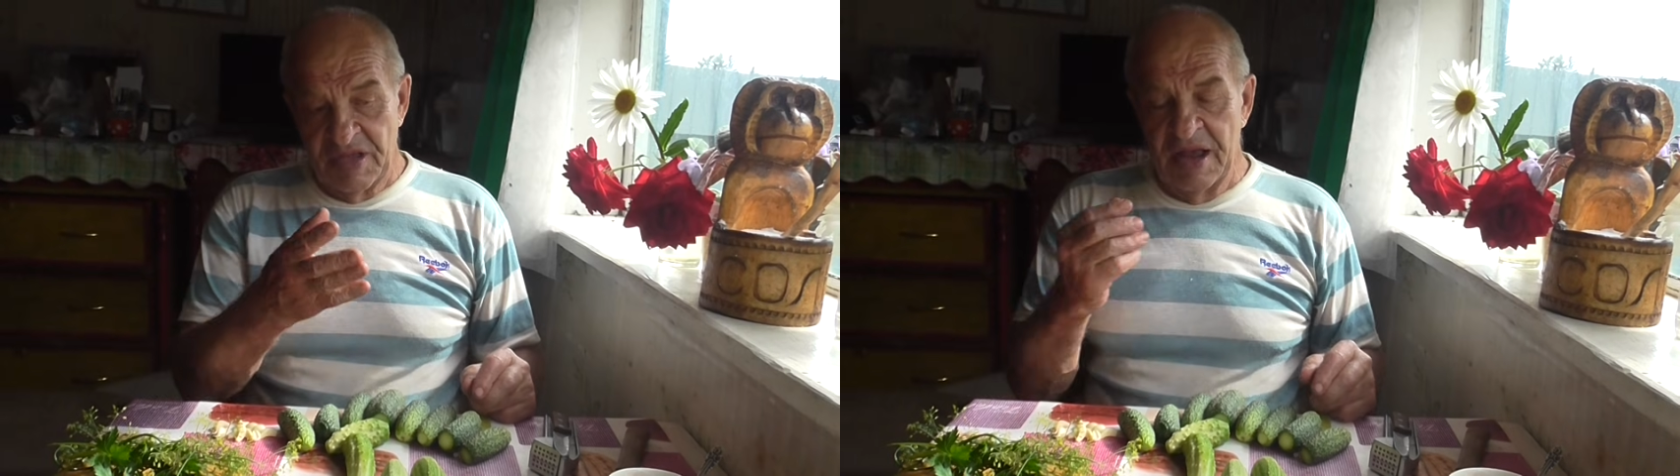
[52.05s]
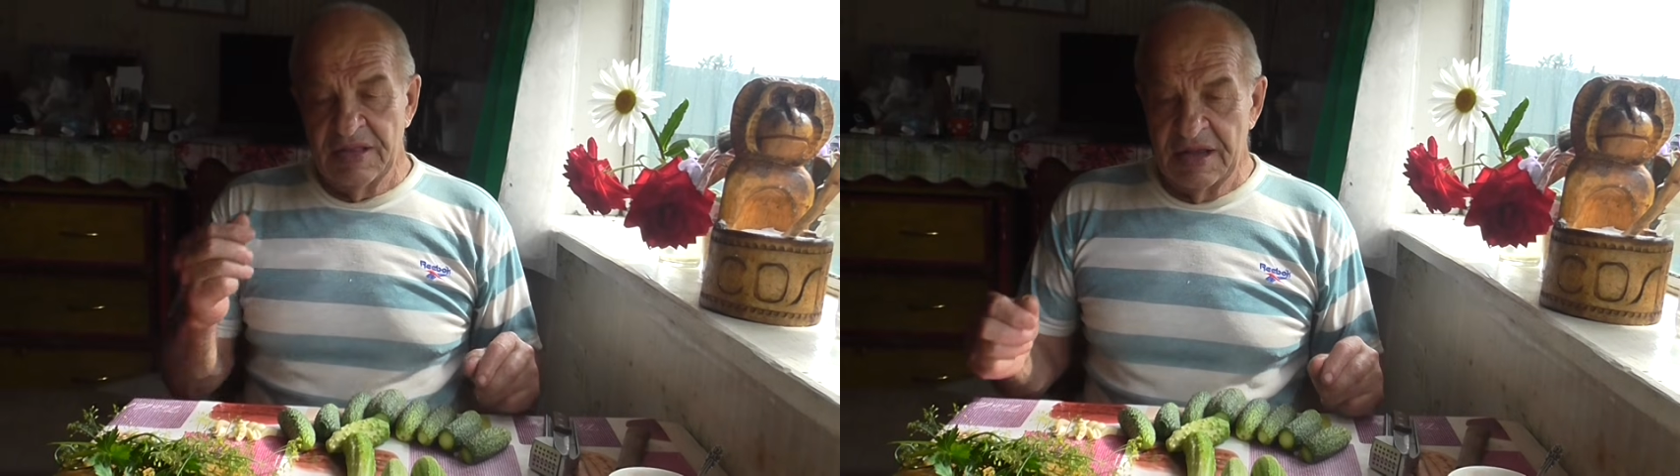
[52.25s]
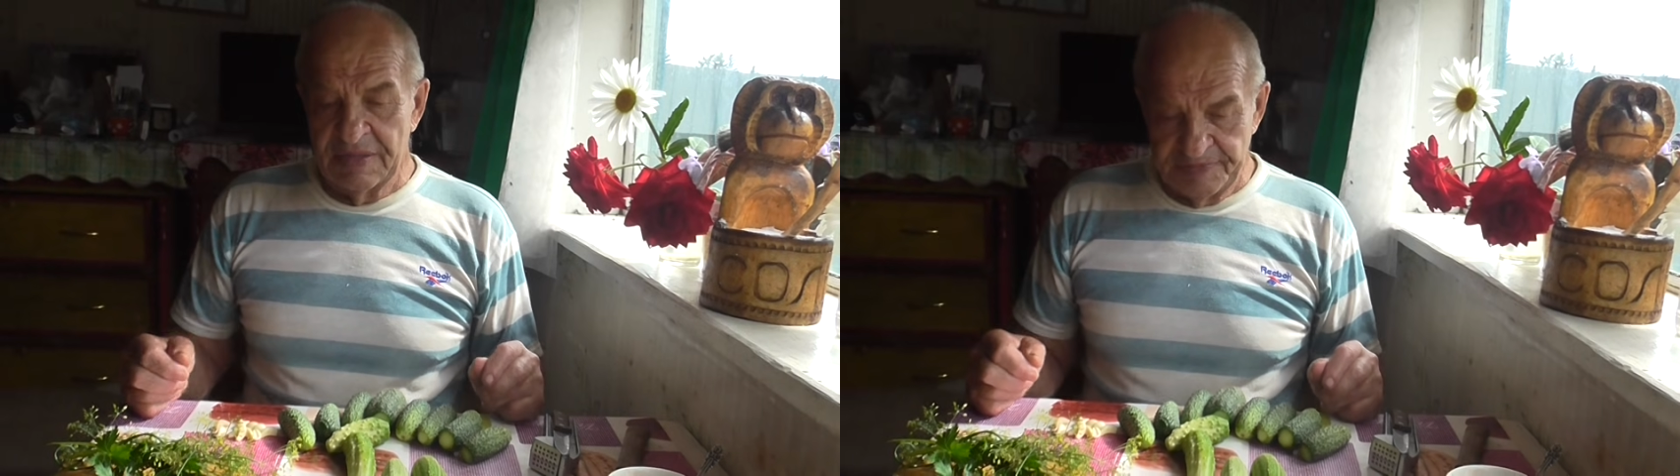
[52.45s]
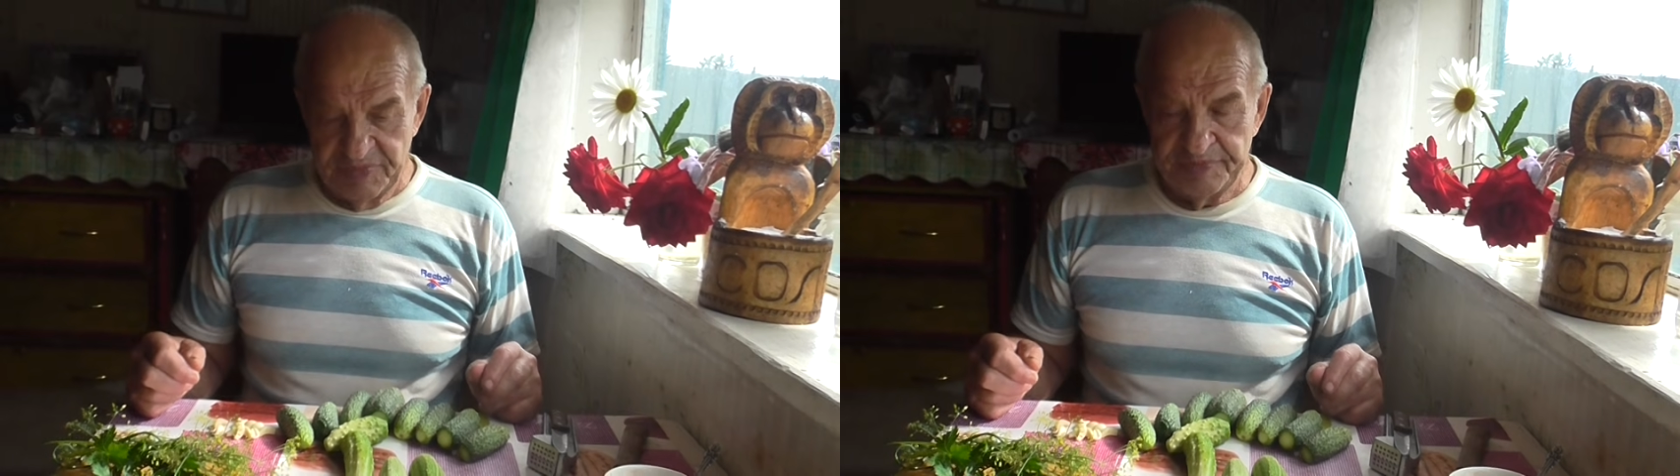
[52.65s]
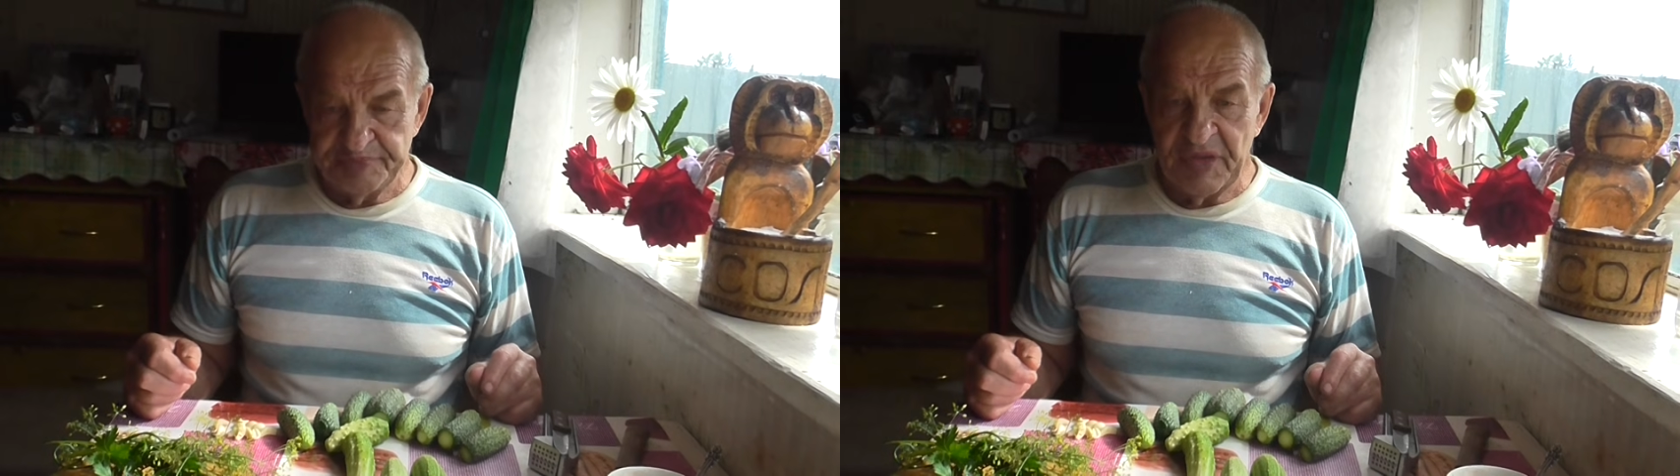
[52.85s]
Это
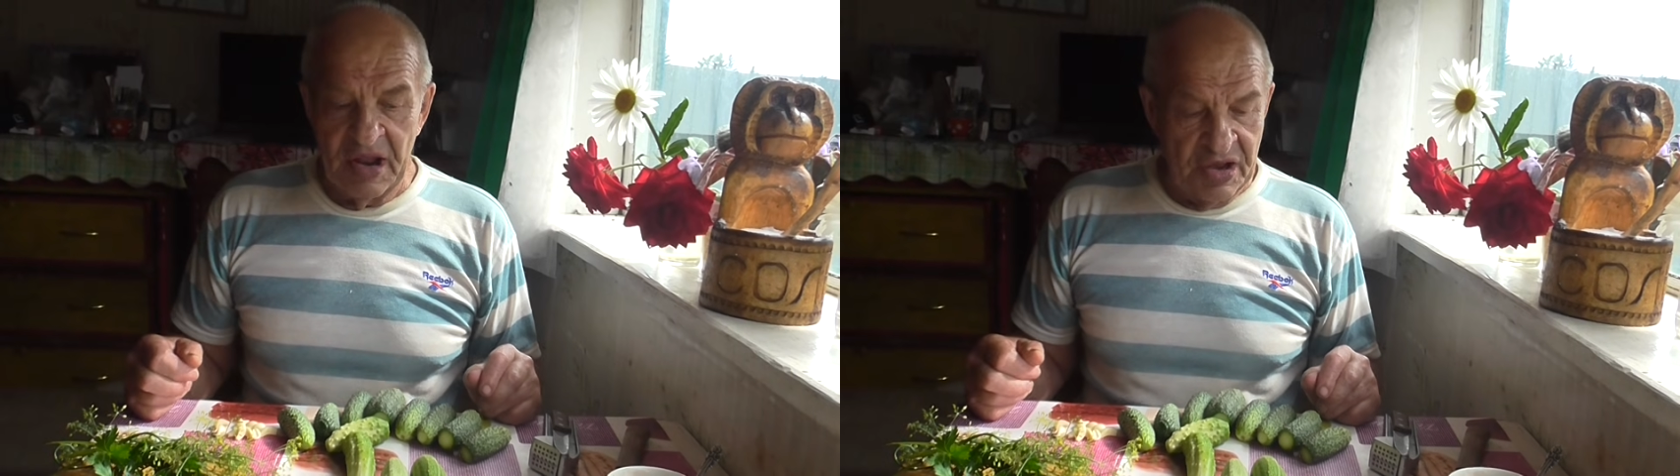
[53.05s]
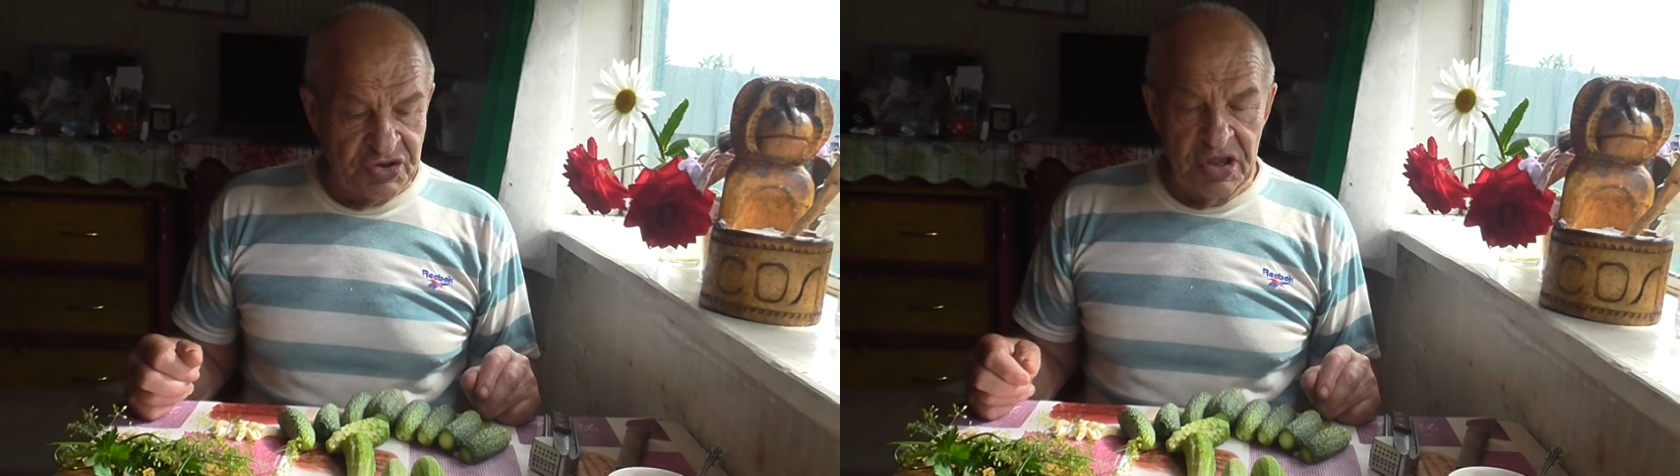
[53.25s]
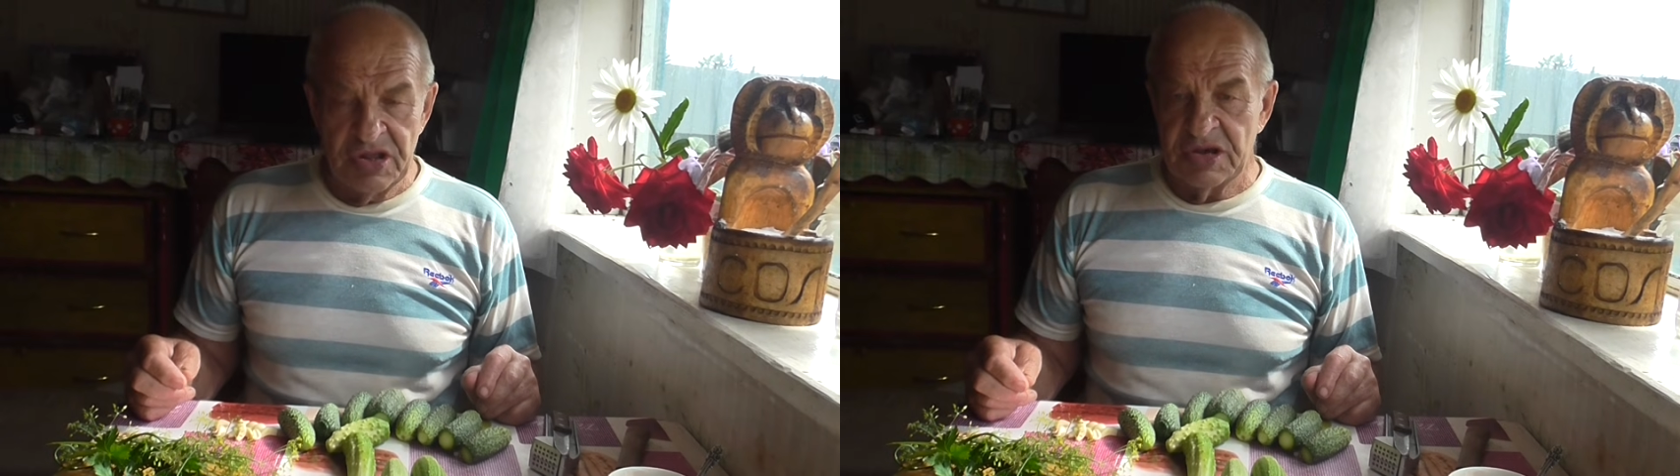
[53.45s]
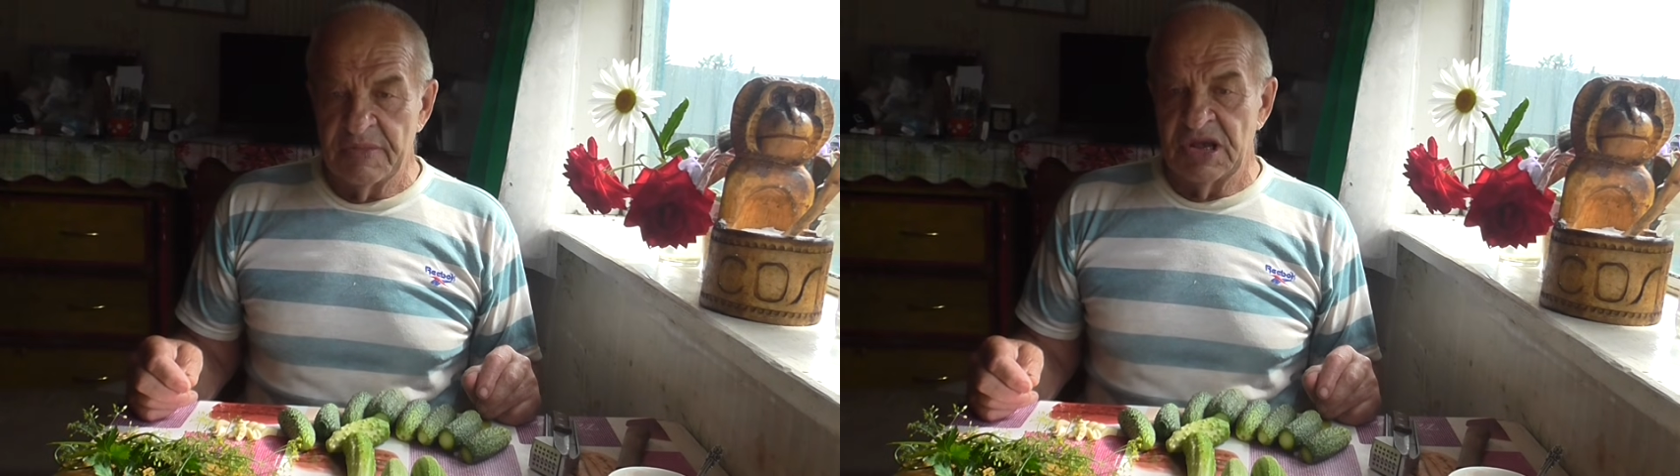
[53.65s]
гостинцы